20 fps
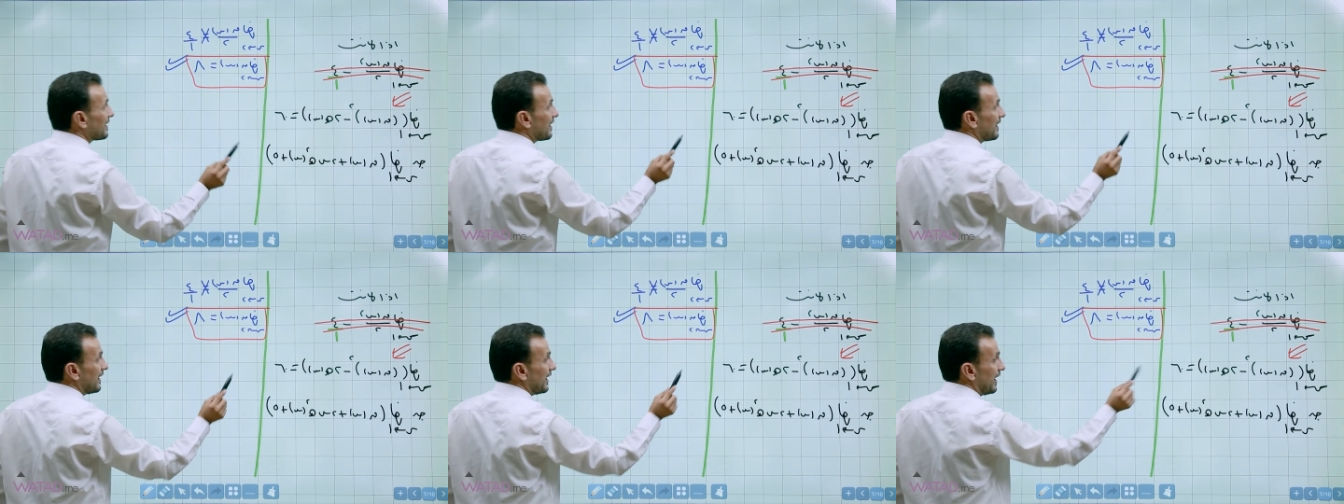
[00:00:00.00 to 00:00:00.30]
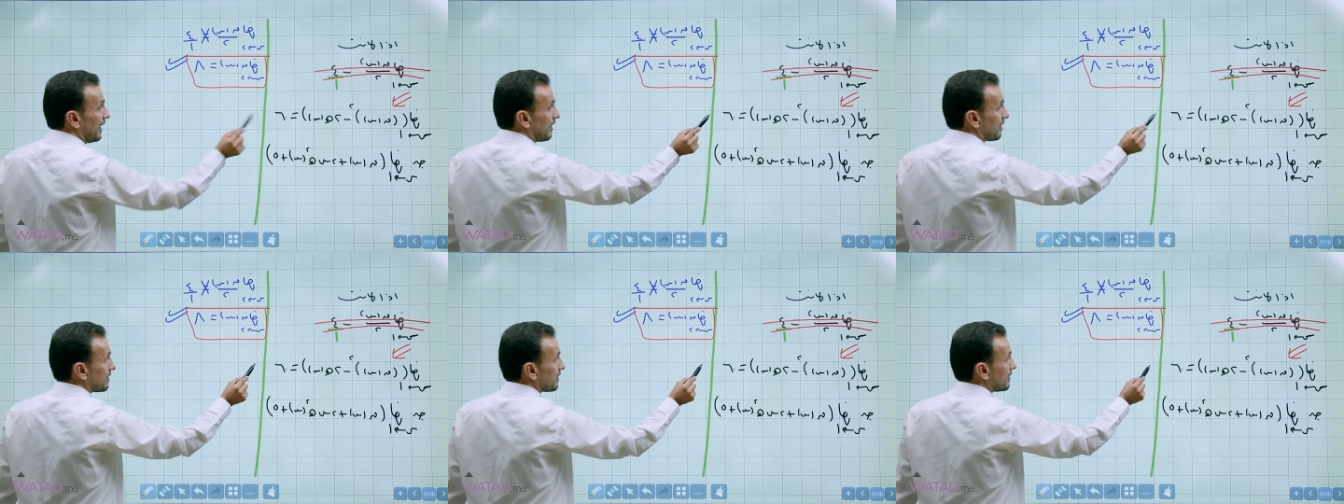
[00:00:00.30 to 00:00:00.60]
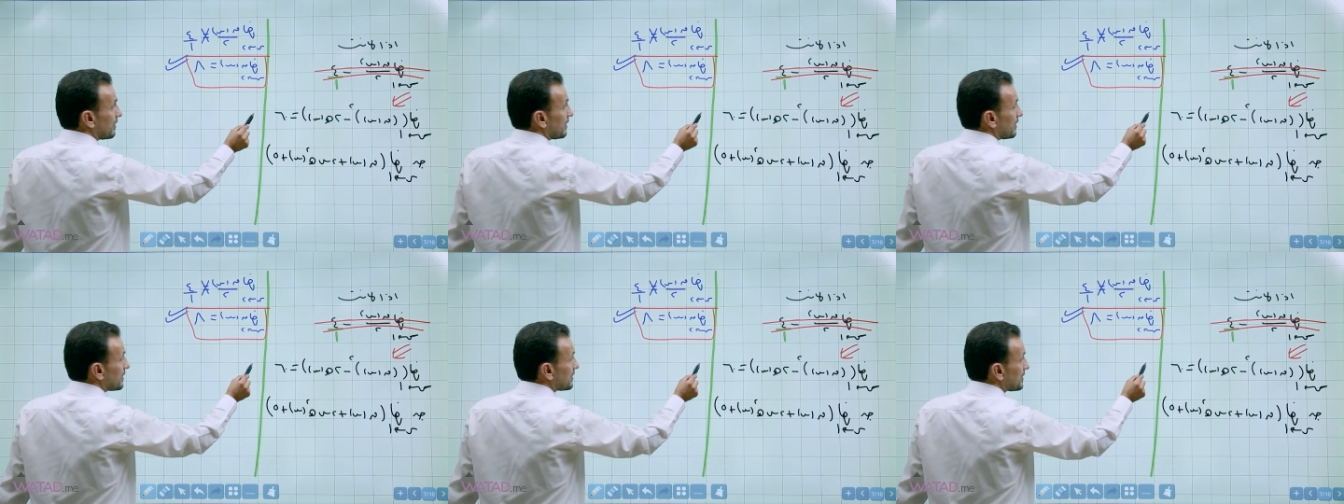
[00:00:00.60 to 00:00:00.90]
الهاء
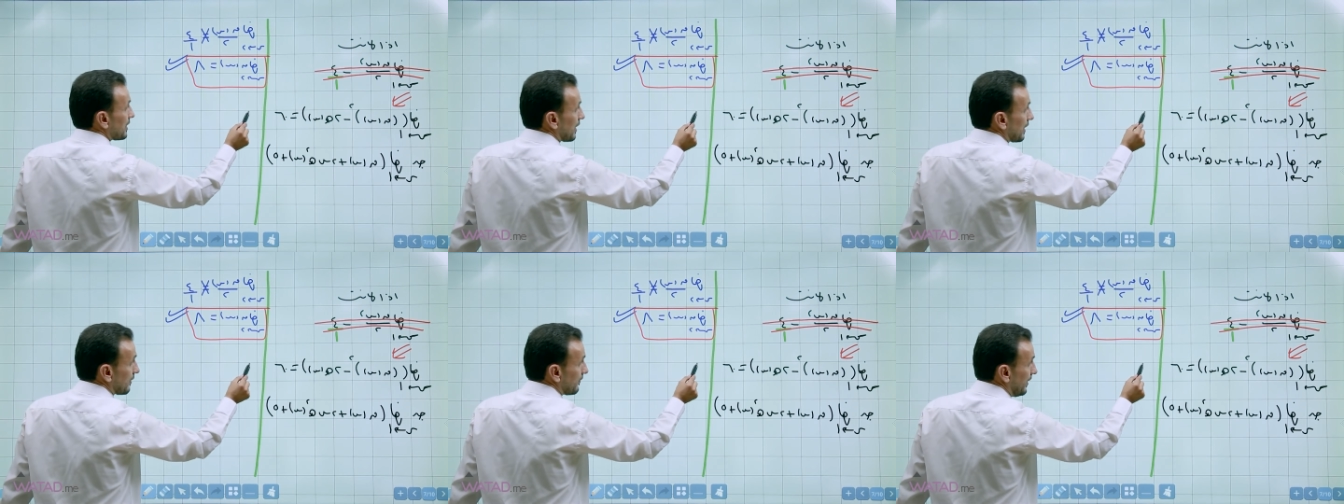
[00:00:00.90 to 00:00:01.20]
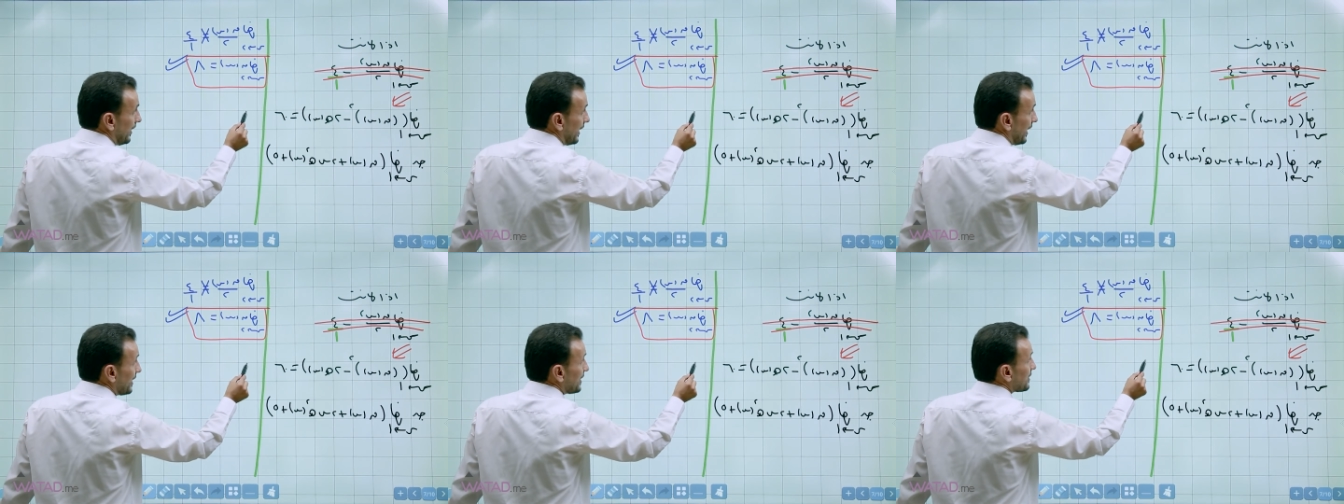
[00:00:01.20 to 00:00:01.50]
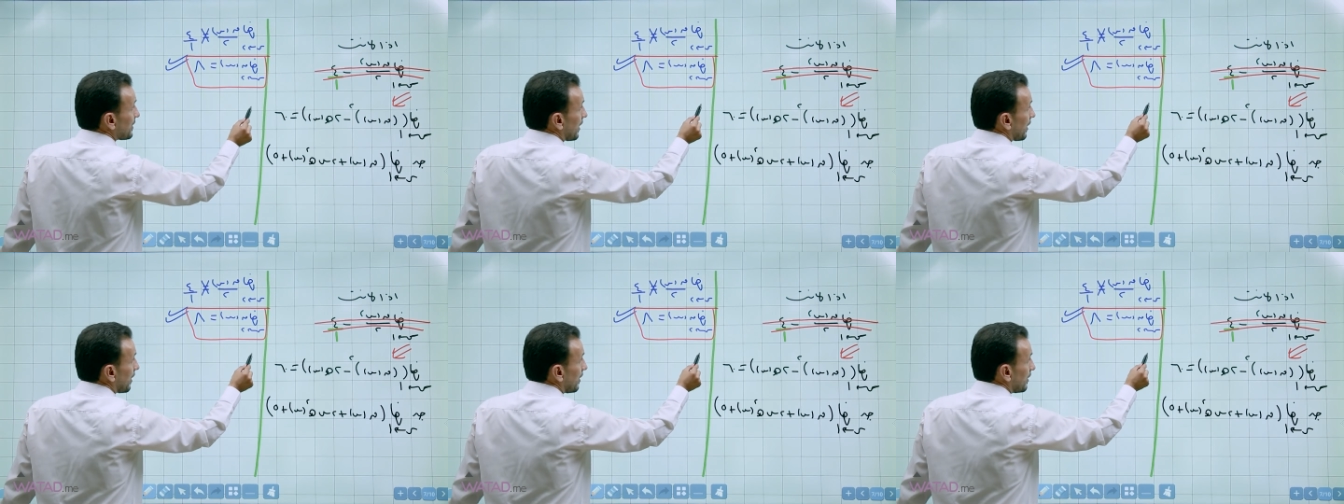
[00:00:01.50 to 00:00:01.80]
يلا معاي
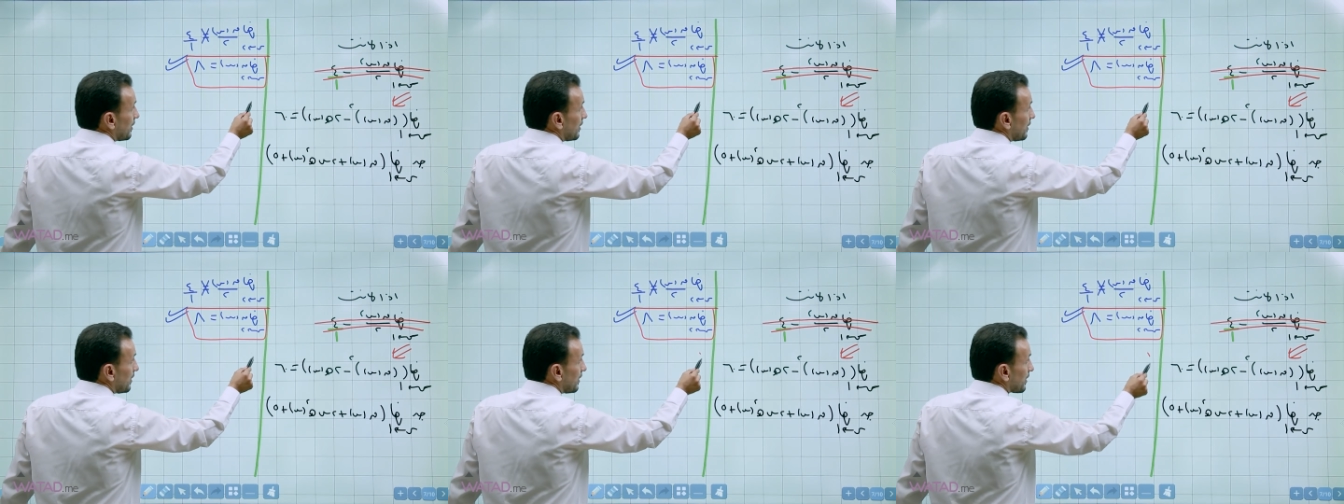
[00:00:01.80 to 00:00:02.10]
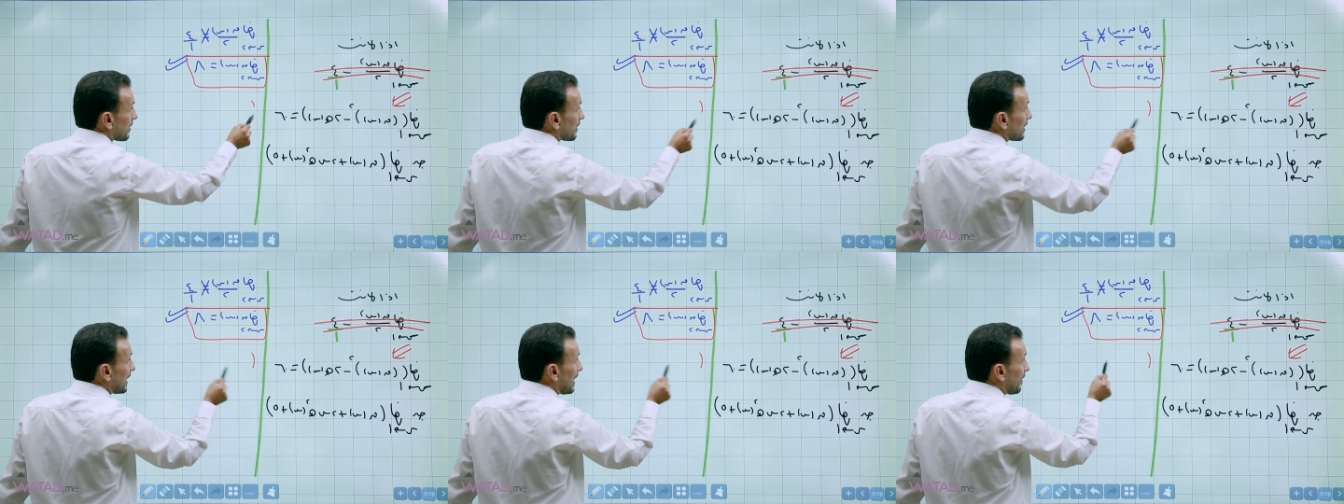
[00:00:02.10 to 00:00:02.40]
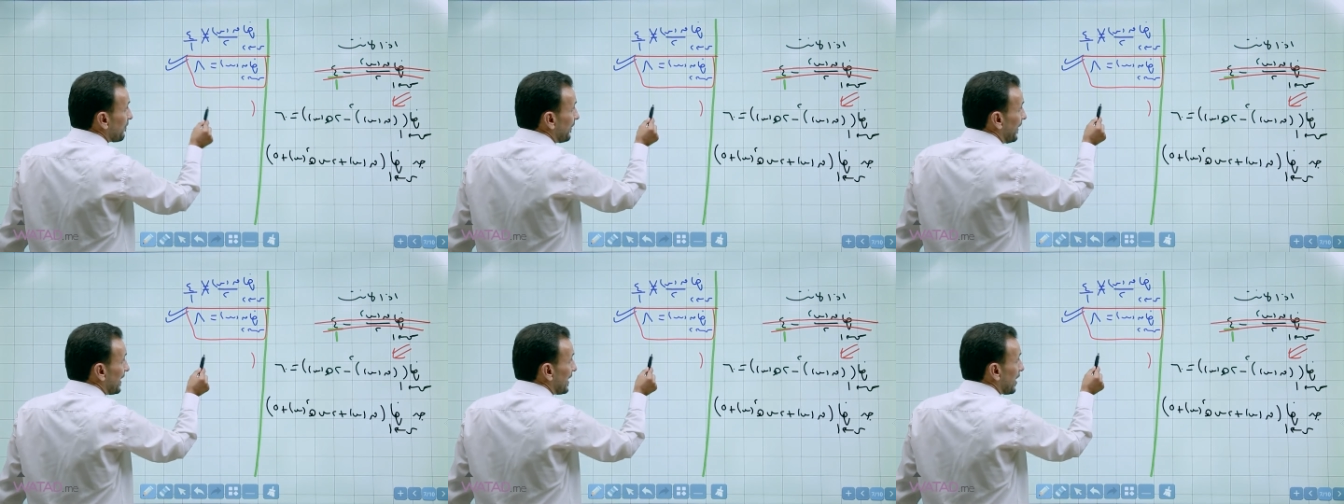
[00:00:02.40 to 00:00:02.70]
يلا
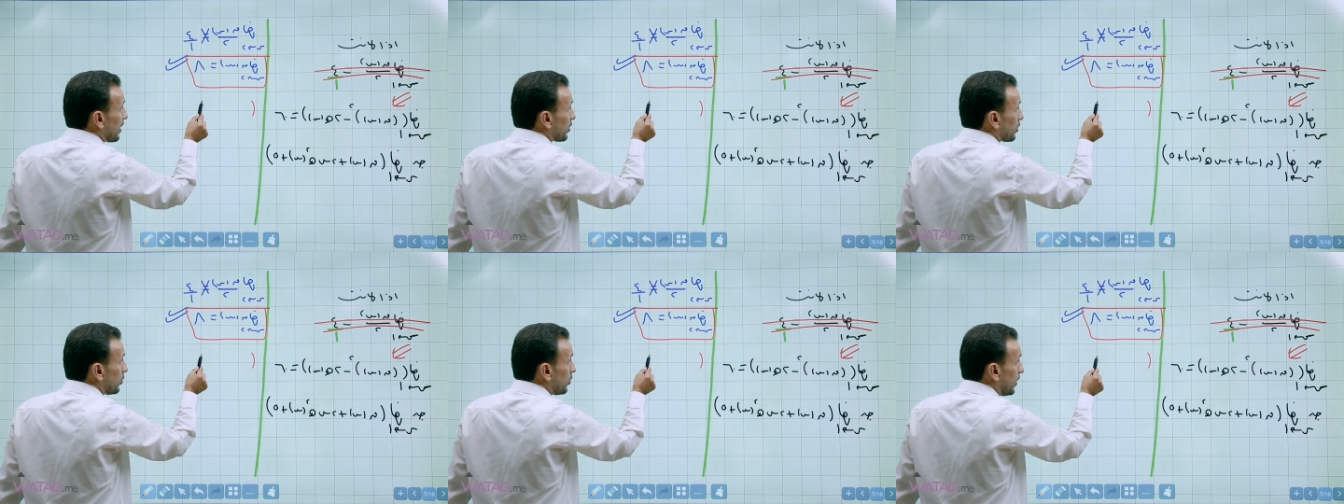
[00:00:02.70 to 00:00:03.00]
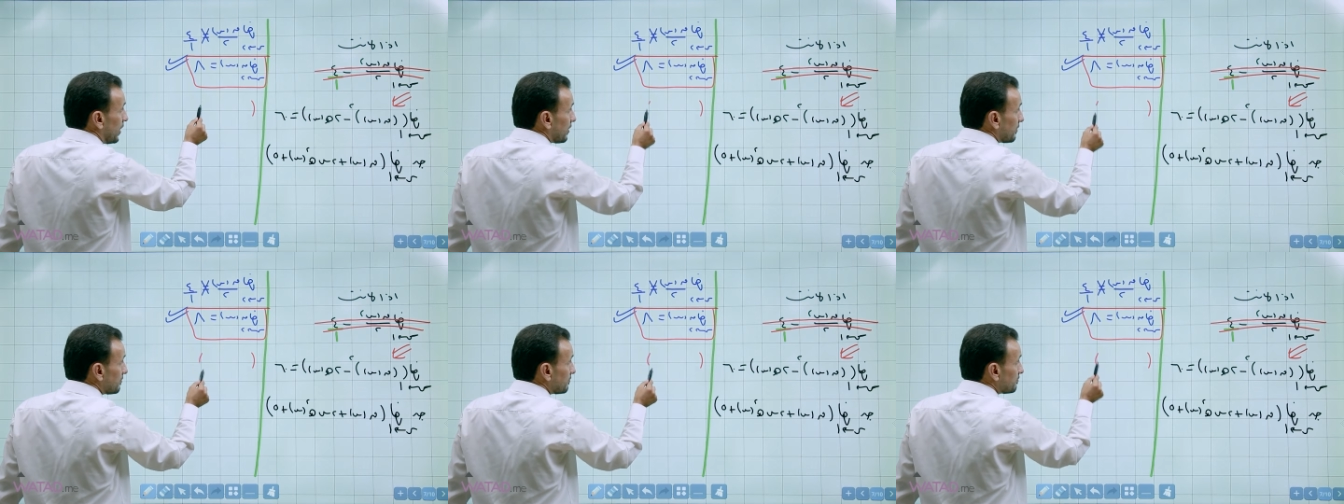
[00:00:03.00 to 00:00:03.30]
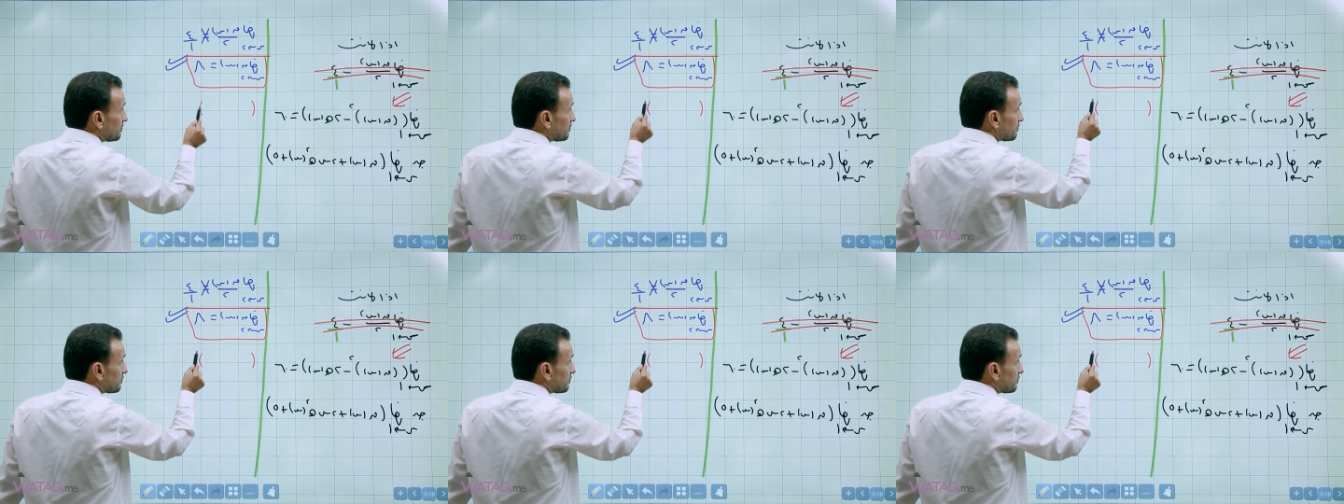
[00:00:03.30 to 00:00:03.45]
قاف عليها قوه